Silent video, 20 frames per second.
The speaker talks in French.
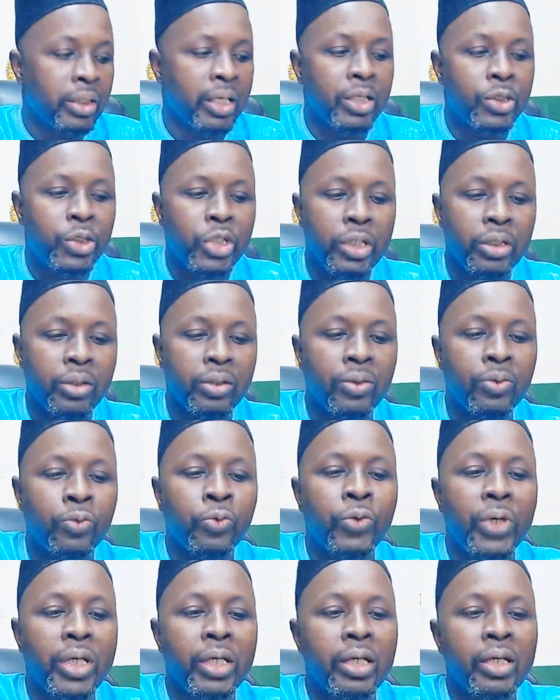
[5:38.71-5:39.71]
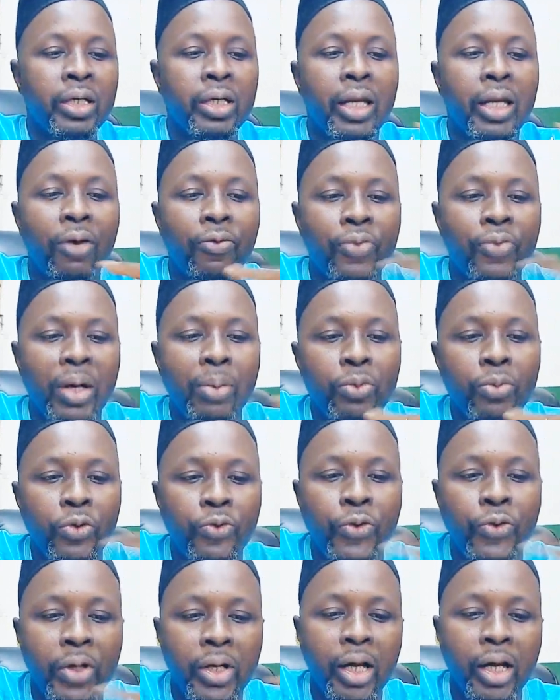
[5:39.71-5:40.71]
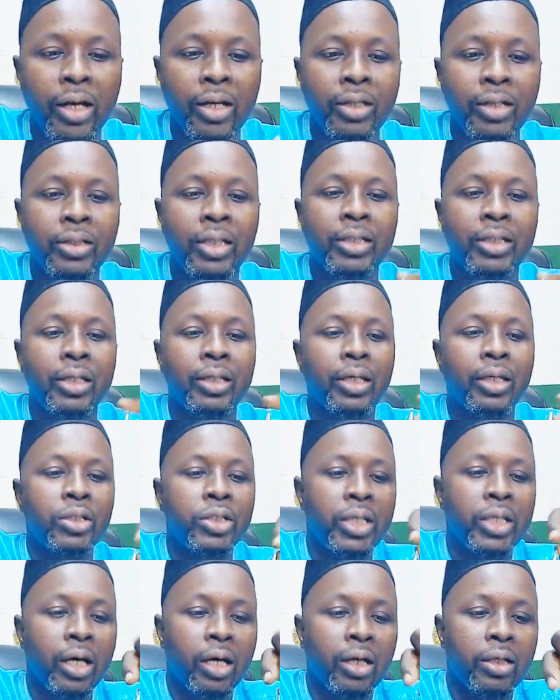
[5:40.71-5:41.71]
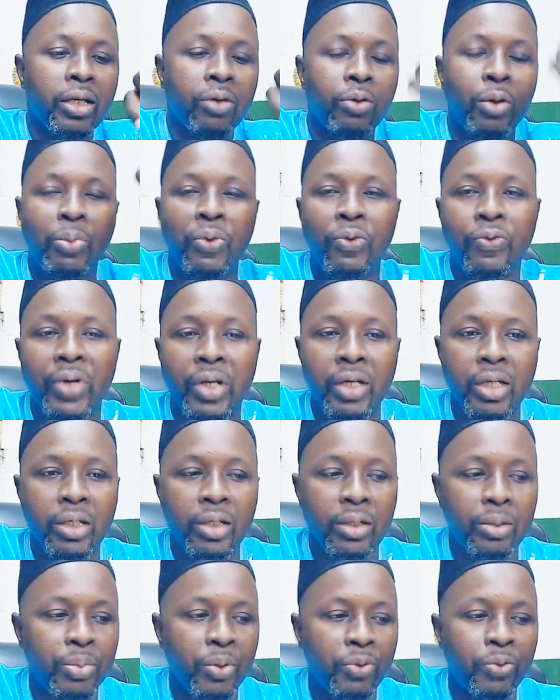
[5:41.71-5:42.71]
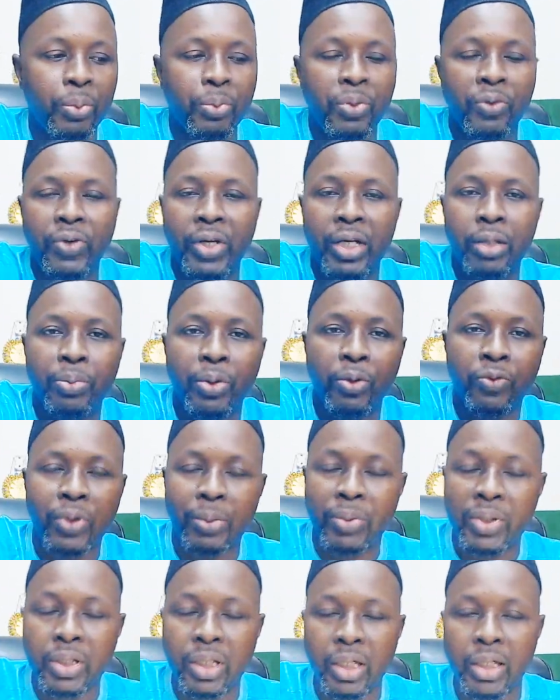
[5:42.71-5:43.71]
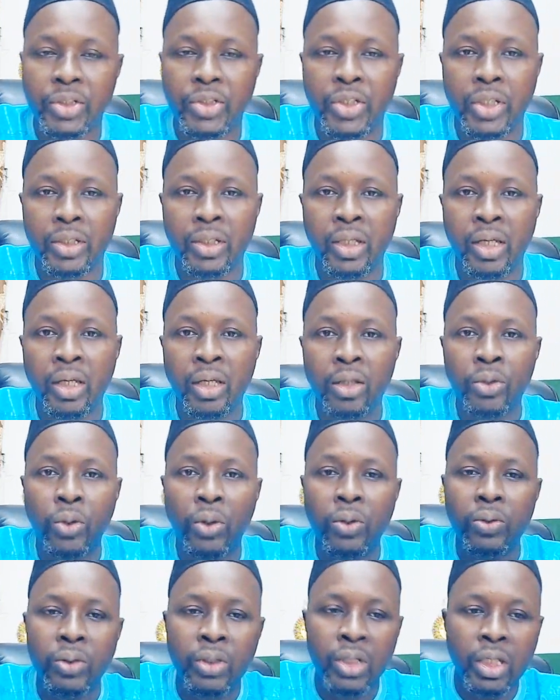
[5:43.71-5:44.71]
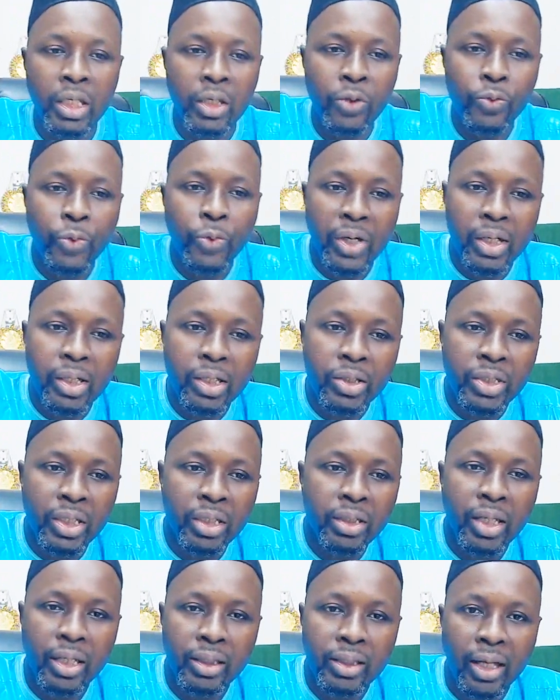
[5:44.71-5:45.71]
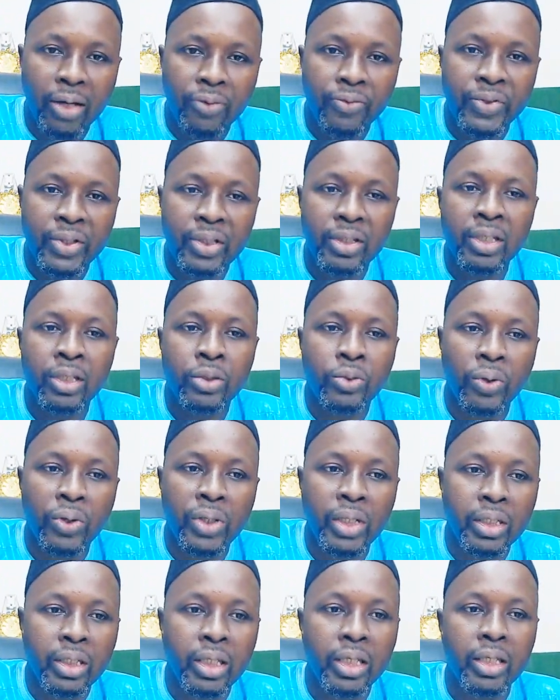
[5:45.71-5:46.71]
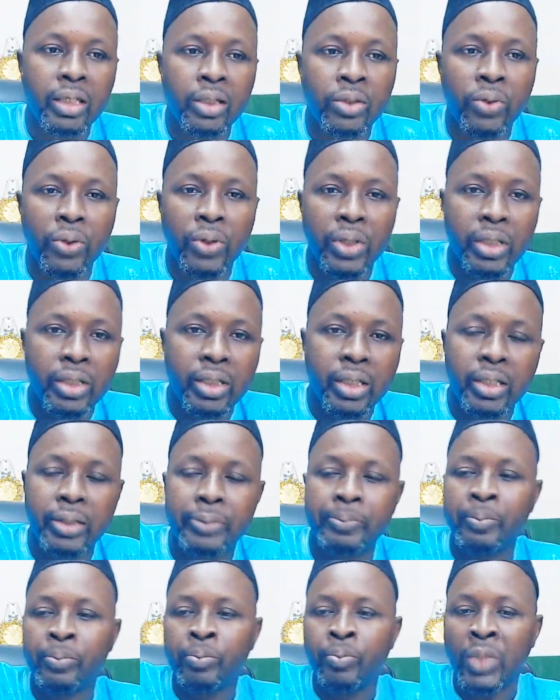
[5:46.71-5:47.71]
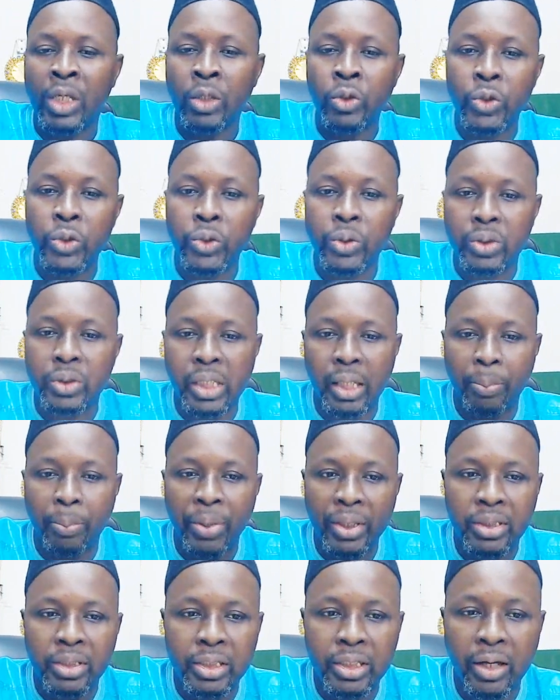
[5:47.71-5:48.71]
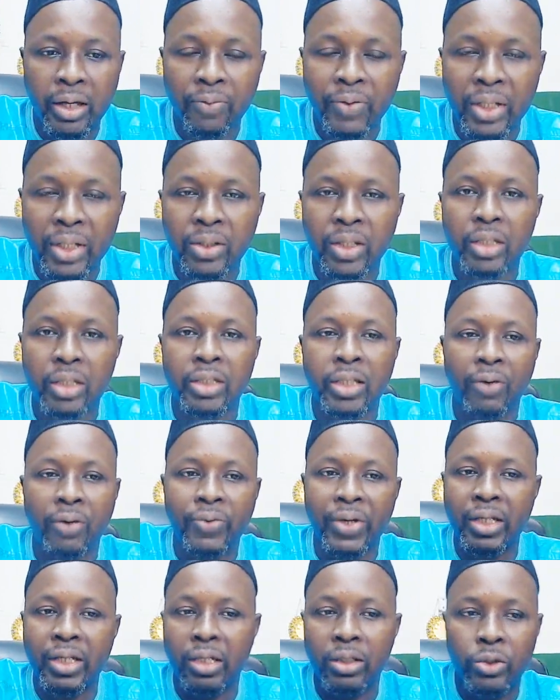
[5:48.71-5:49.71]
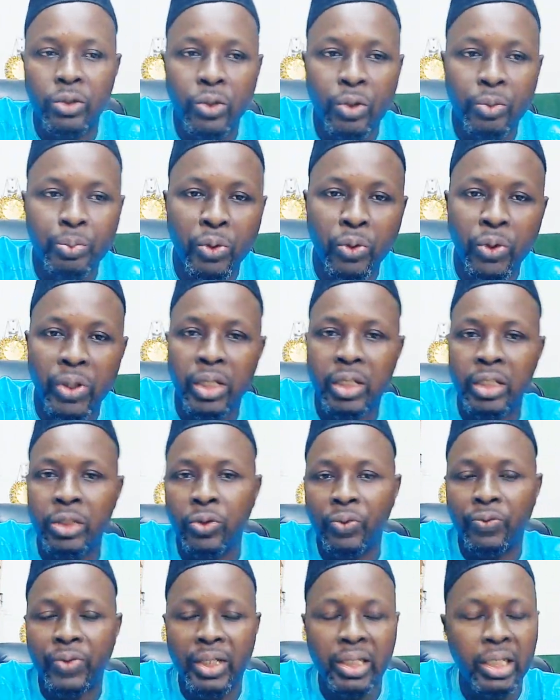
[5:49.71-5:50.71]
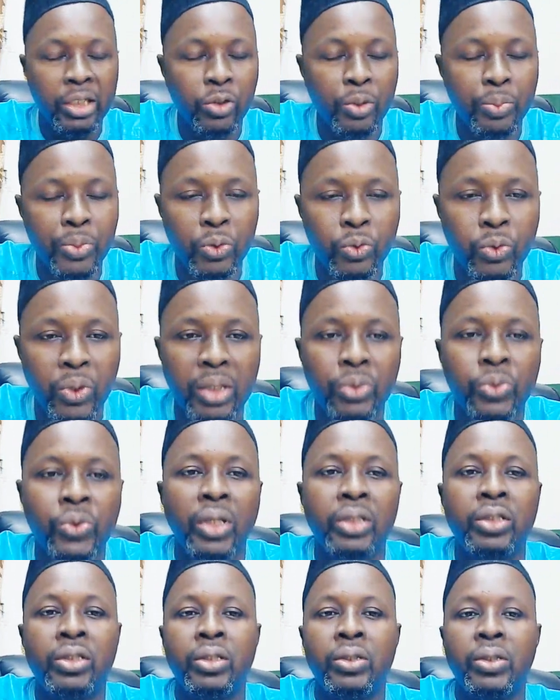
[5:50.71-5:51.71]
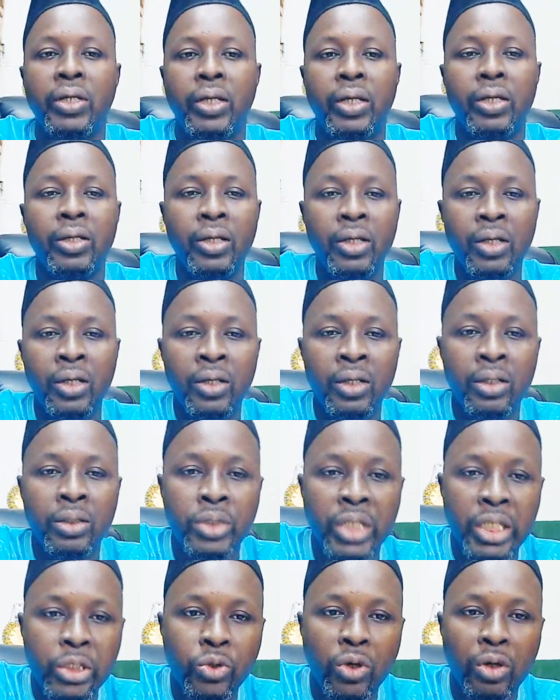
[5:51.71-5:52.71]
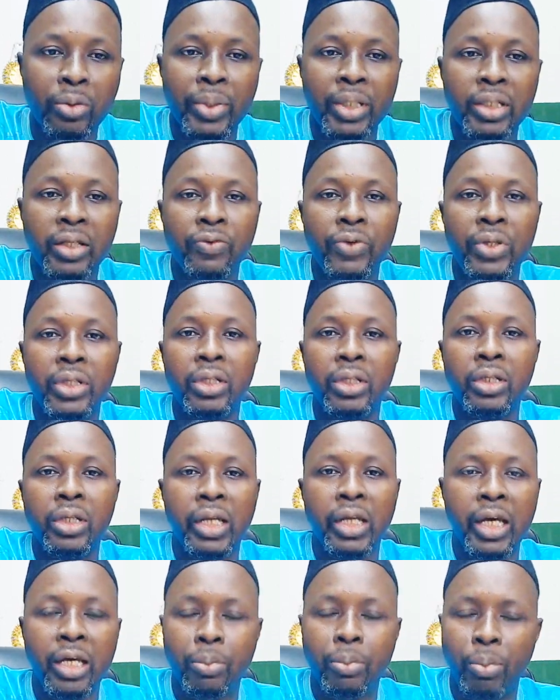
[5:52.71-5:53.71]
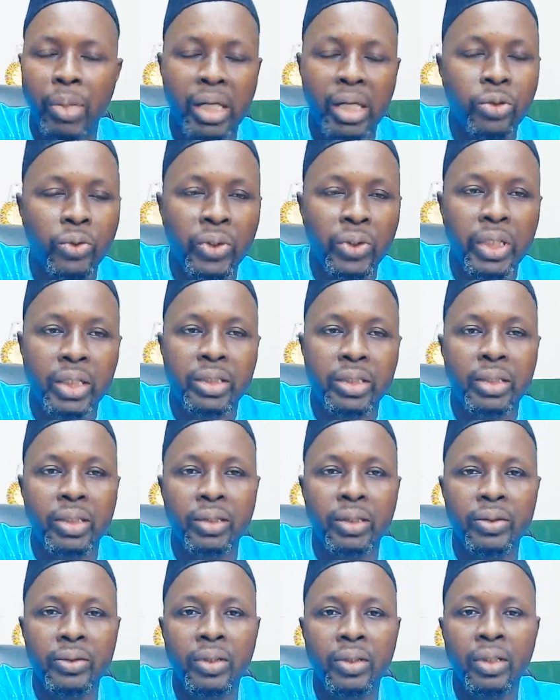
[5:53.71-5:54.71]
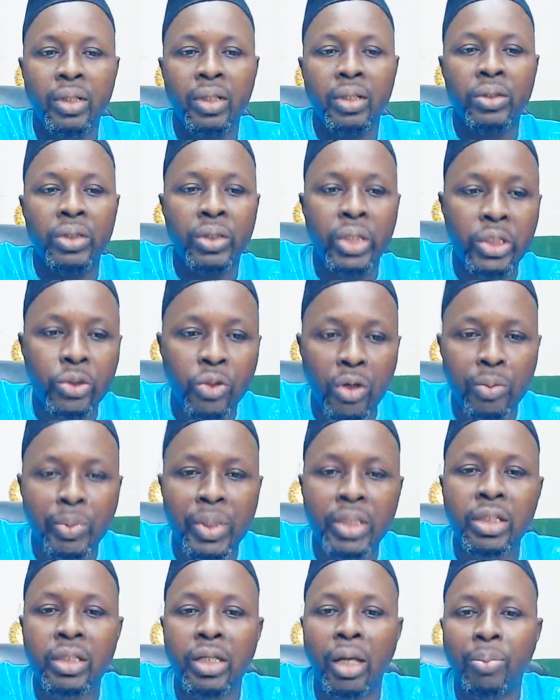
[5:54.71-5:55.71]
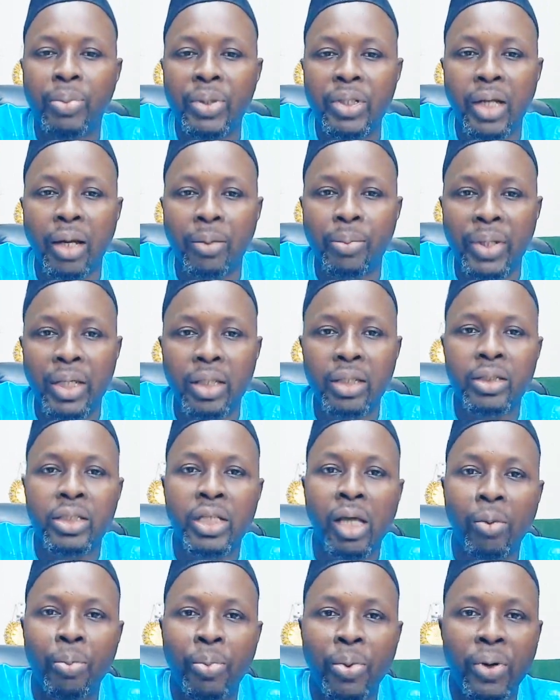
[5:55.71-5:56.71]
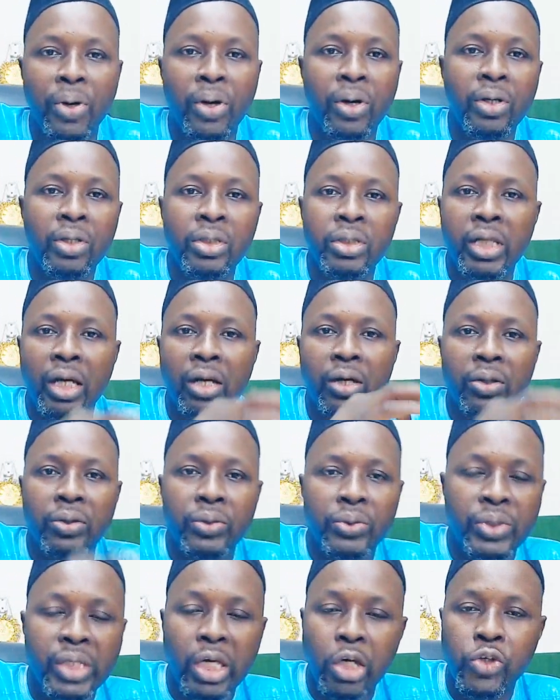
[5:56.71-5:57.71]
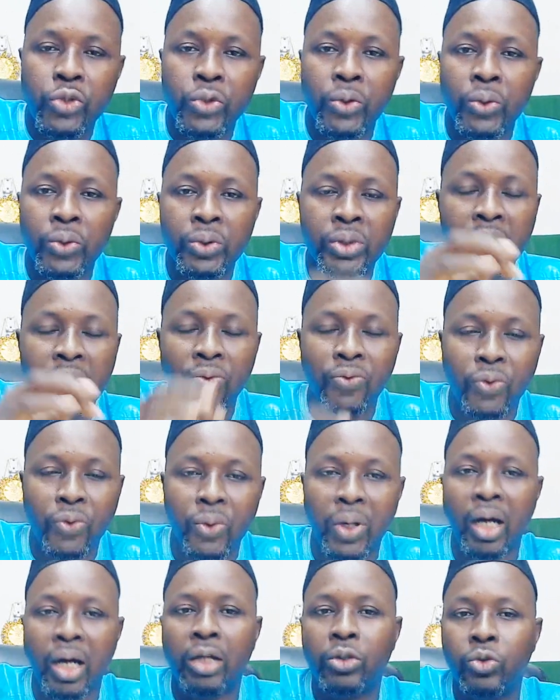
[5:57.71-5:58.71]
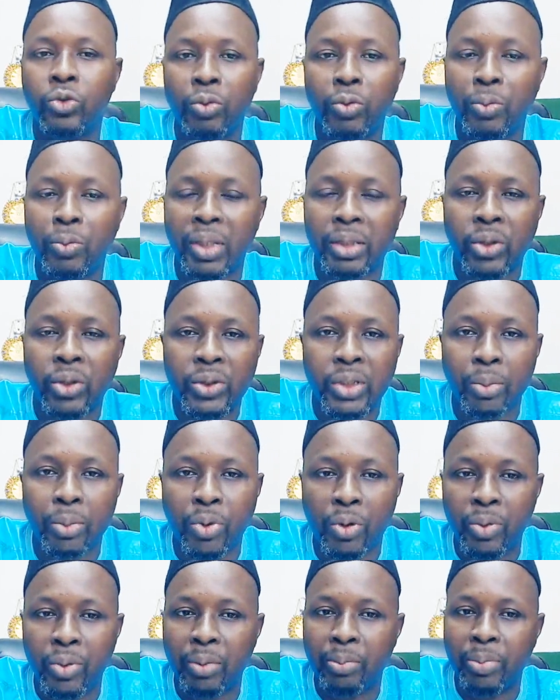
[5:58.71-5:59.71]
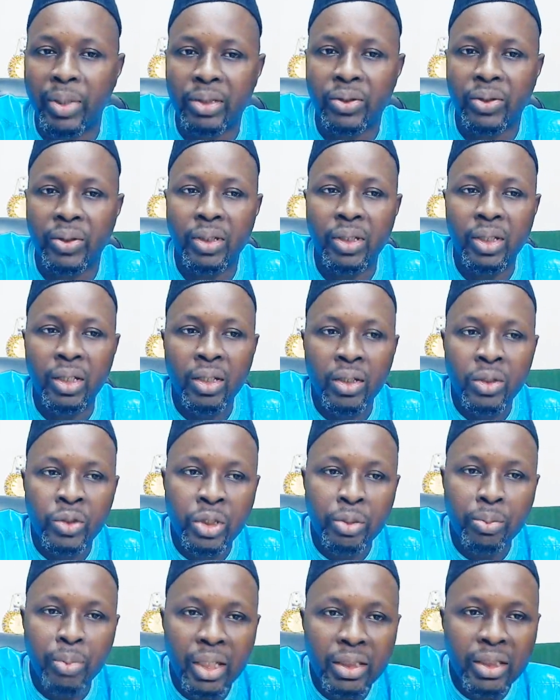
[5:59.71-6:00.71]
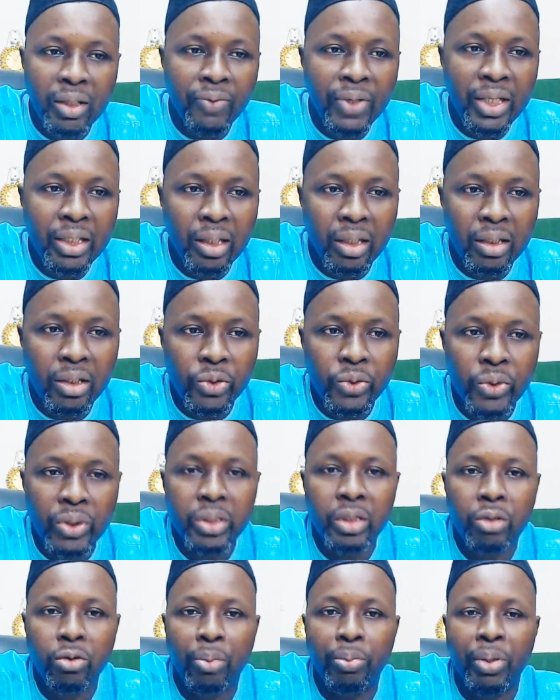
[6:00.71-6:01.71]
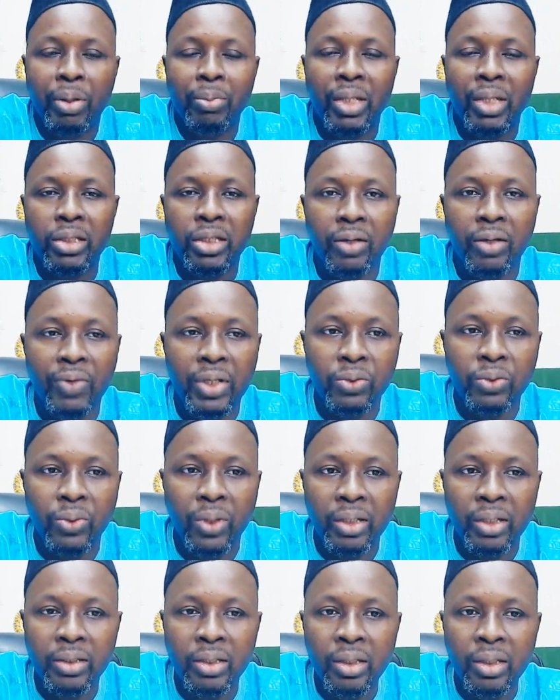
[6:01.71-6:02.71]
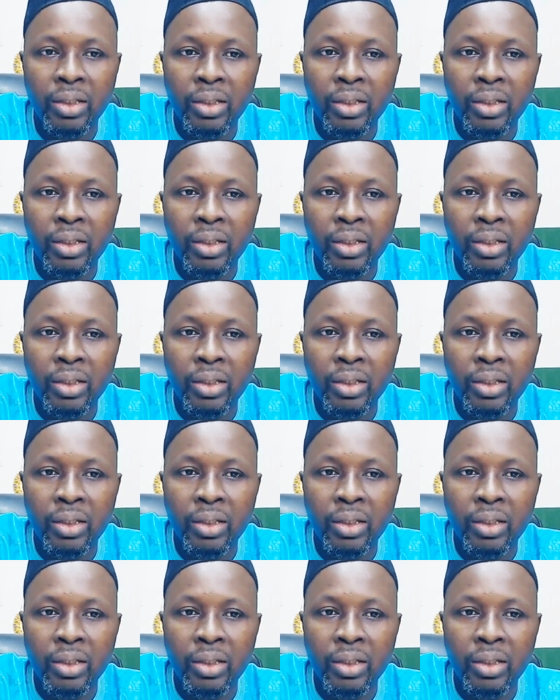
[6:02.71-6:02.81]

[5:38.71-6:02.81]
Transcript: Les djinns, vous voyez, la flamme de feu là, c'est ce que Dieu a enlevé pour, faire les, pour, faire, pour fabriquer les djinns. Donc, une fois les djinns dans ta vie, ils t'ont aidé, ils t'ont aidé, eux, tu as partisé avec eux, tu as fait quelque chose pour eux, ils ont fait quelque chose pour toi, toi tu es désormais devenu leur marionnette. Désormais, tu n'as plus la paix. Tu as peur, tu as, chaud, tu as froid. À tout moment, tu as tes problèmes parce que tu marches avec quelque chose qui ne doit pas marcher avec toi.